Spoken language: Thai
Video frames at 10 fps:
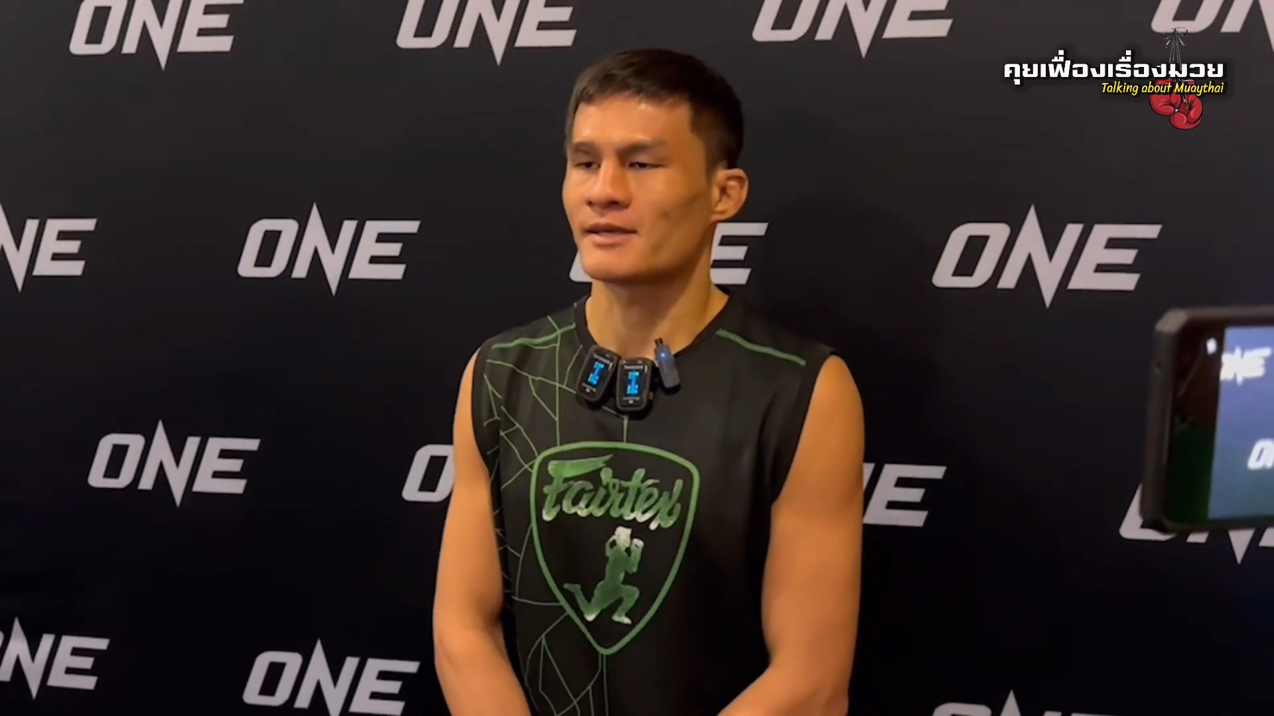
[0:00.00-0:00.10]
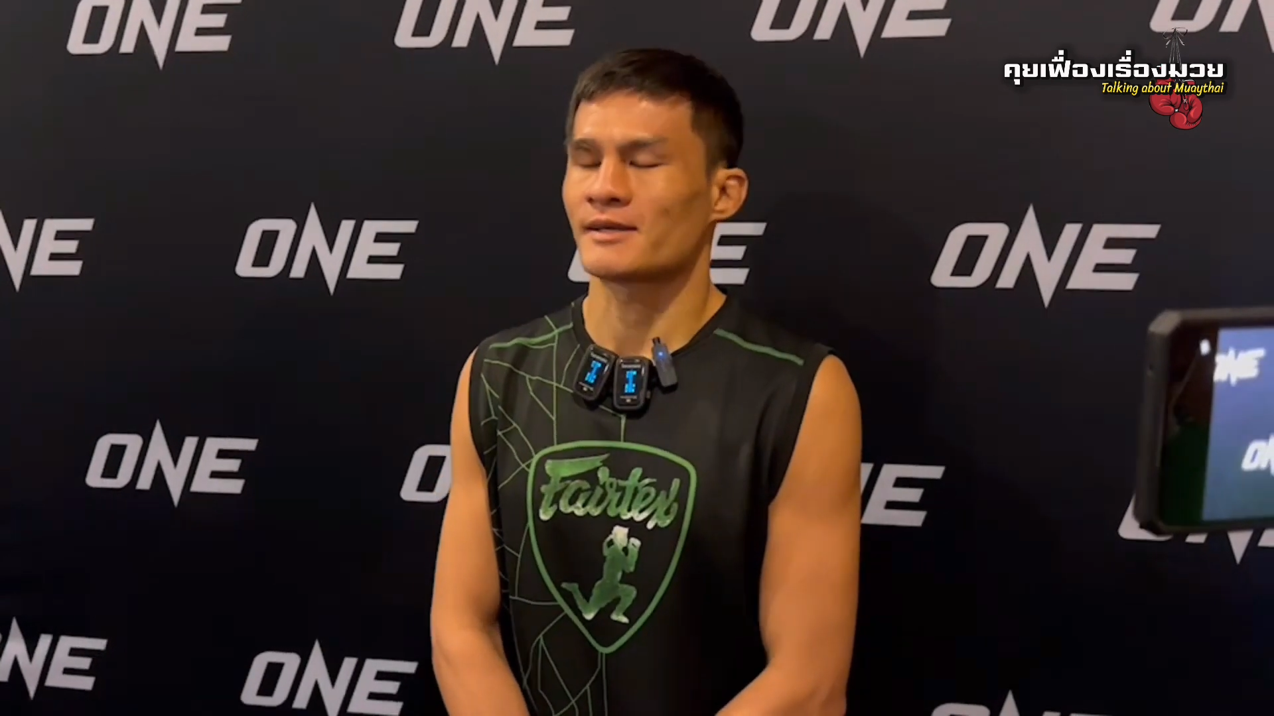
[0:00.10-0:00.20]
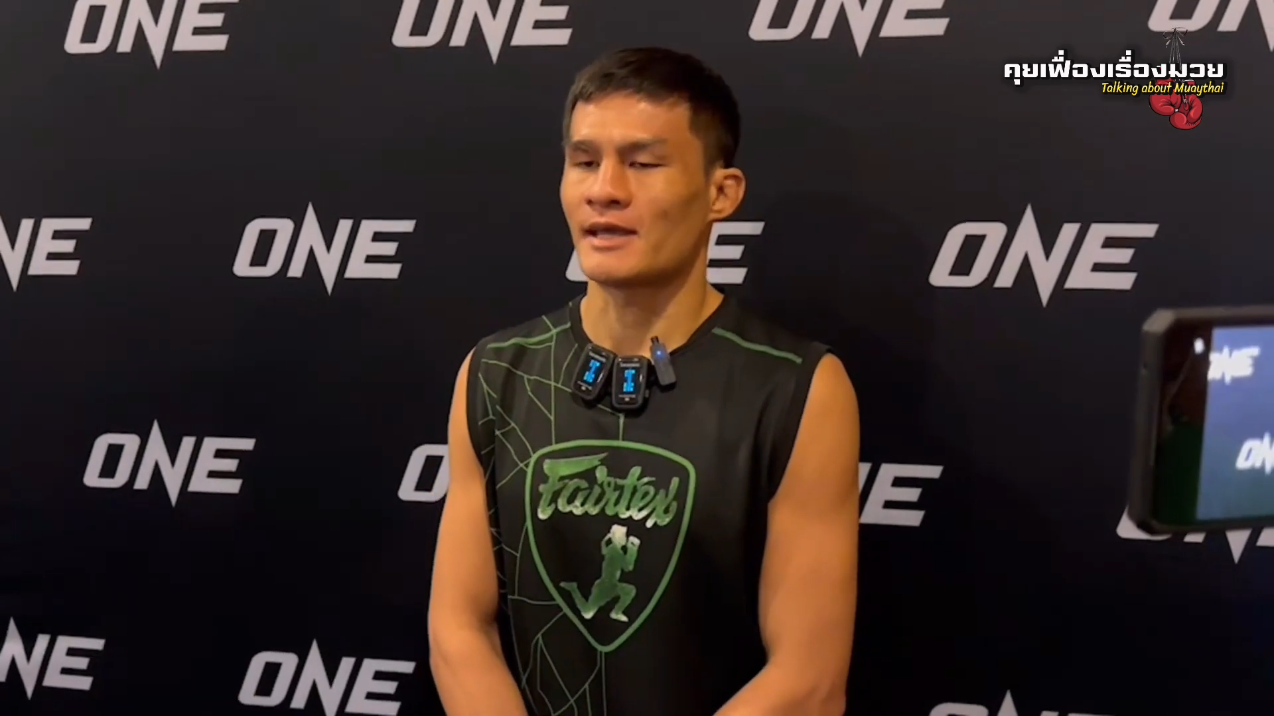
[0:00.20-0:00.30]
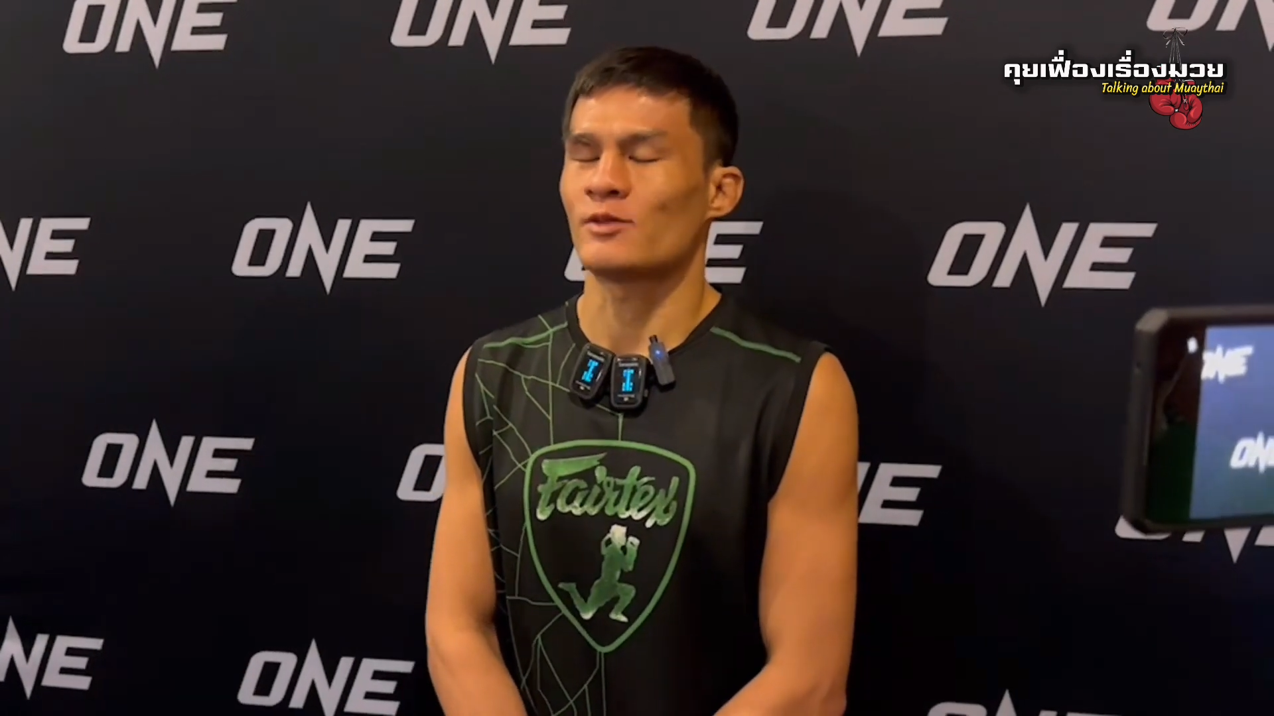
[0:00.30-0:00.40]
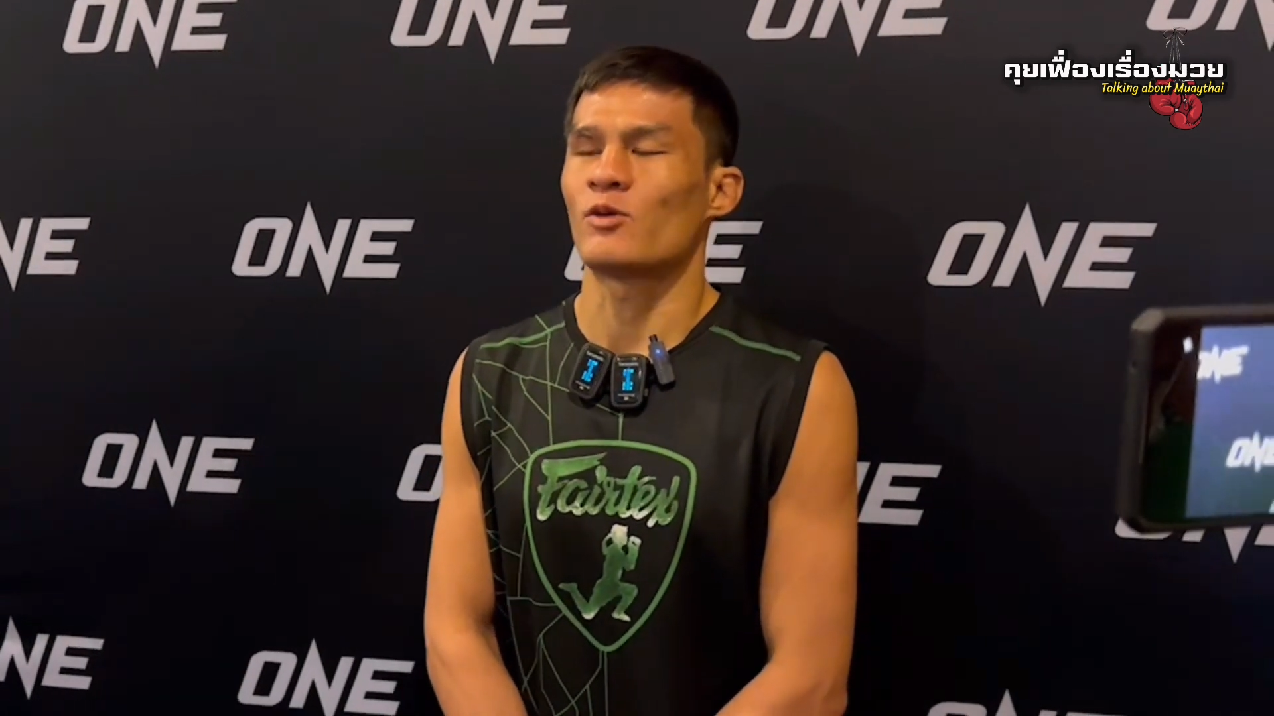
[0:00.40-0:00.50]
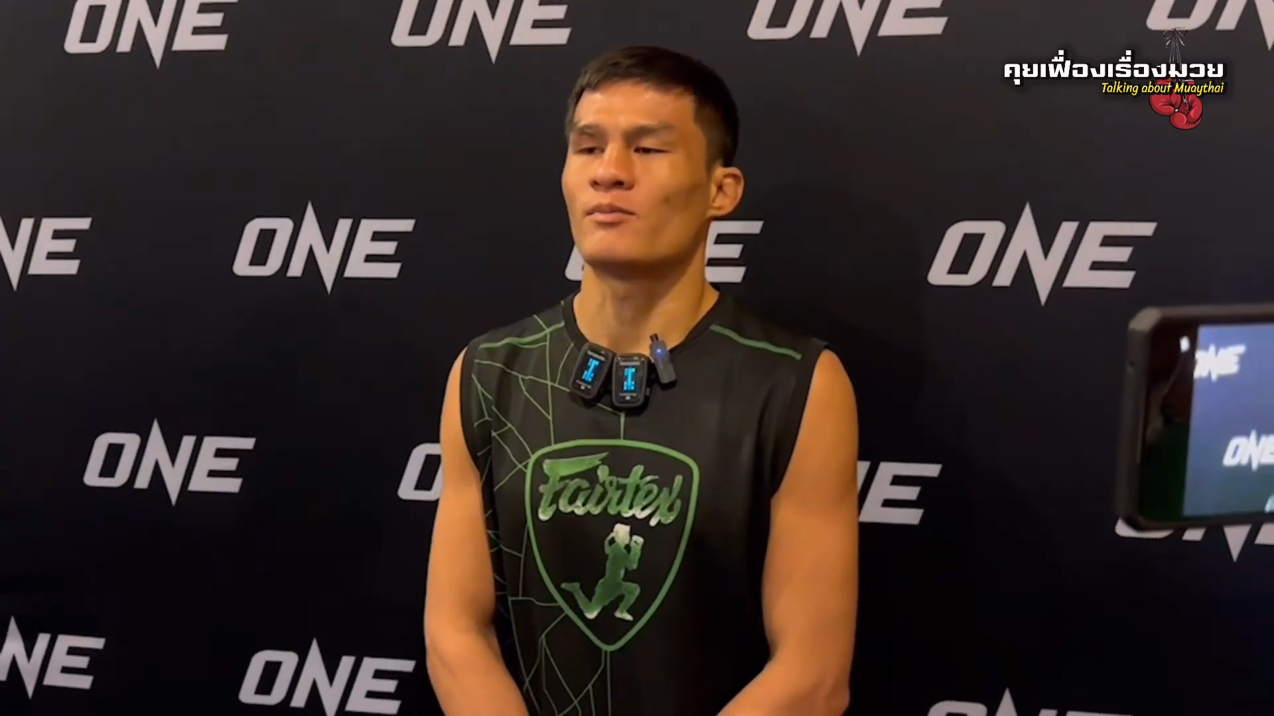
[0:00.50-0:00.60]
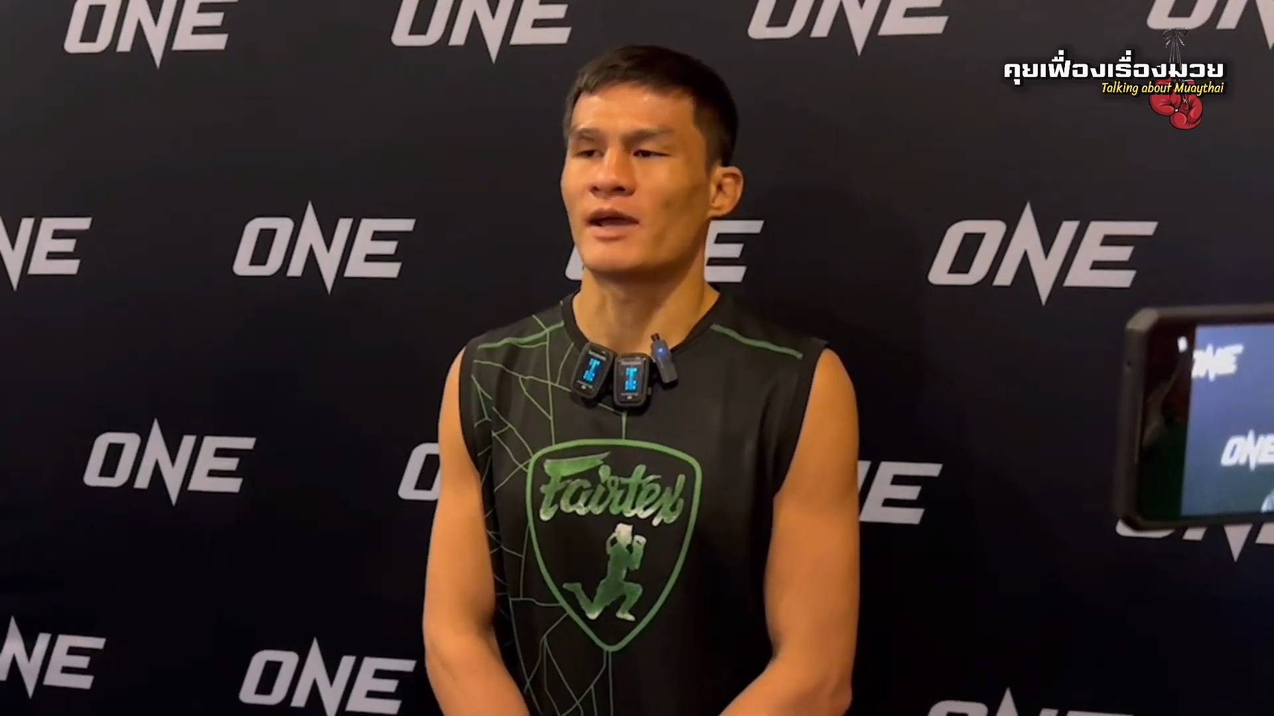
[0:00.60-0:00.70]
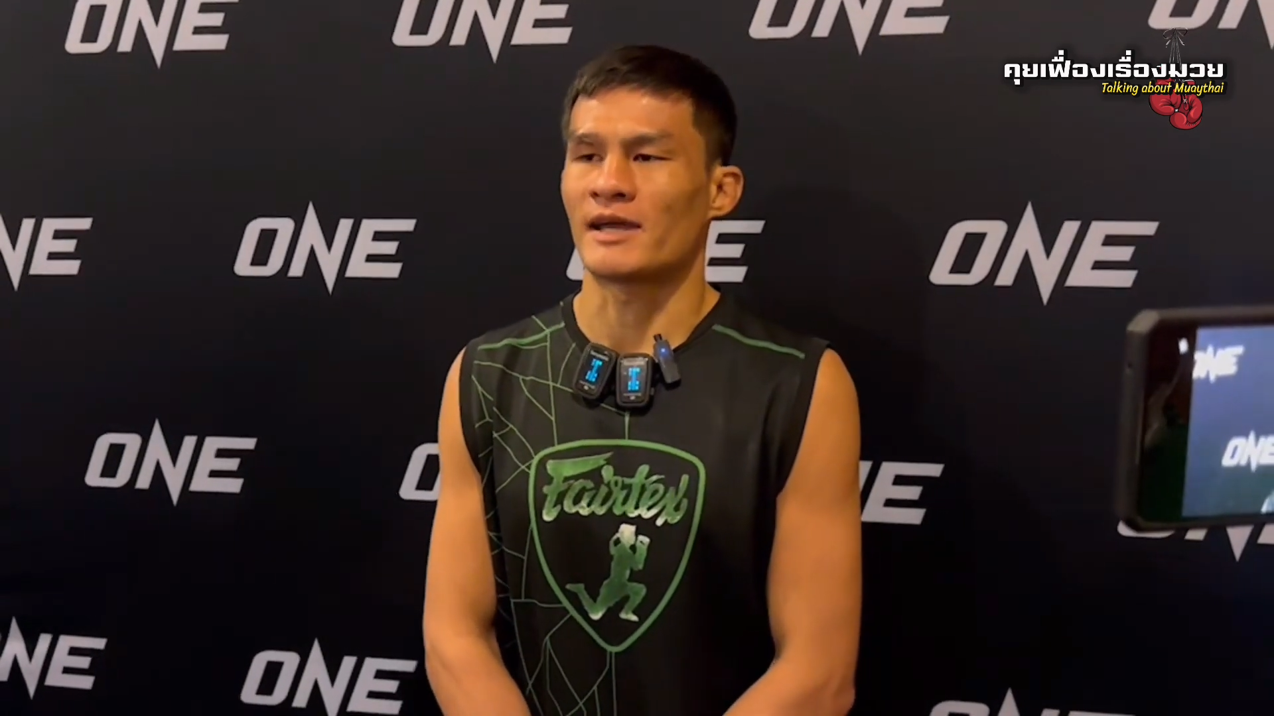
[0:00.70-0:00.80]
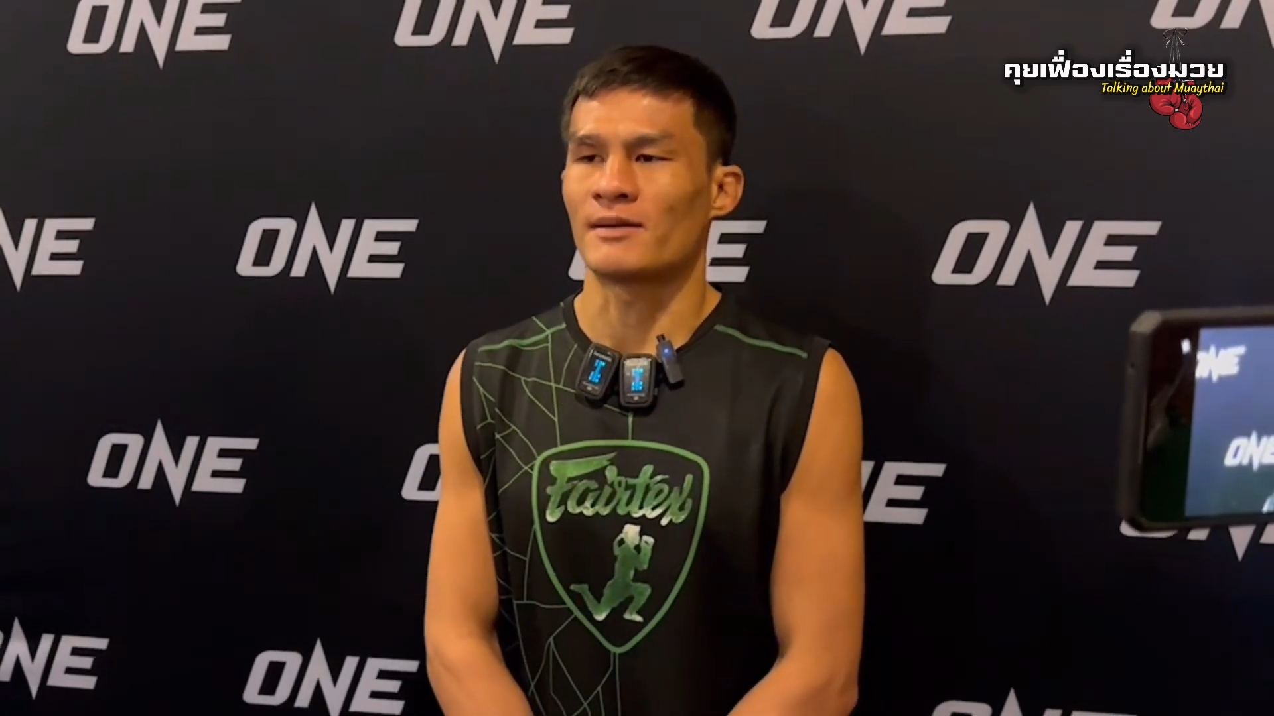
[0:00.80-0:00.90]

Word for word: แก้ตัวใหม่